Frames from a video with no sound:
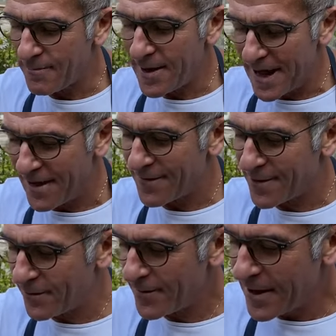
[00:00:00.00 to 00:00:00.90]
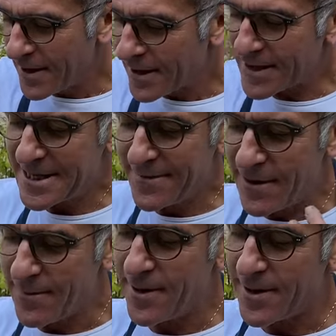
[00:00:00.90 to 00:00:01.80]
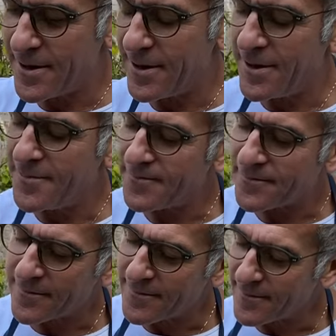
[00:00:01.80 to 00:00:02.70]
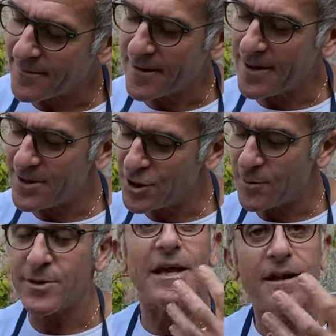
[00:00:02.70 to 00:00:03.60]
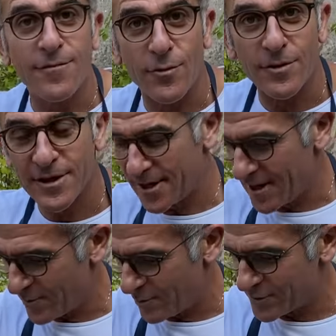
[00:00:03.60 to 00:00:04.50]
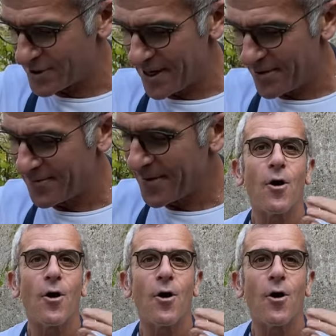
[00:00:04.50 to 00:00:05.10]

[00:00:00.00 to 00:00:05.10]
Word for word: benefico che serviva per ehm, diciamo, dare i fondi a un museo.